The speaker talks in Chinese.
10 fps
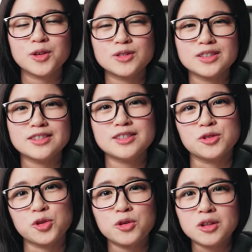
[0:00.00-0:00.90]
尤其是
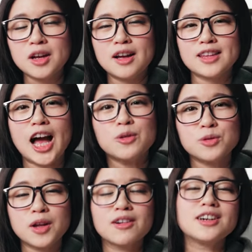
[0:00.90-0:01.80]
有时候大家
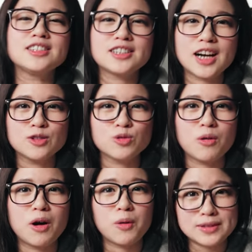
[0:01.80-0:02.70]
遇到各式各样的
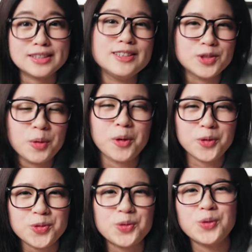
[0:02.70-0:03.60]
状况，我自己都没
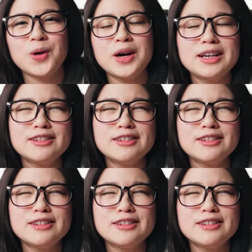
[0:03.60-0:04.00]
有遇过。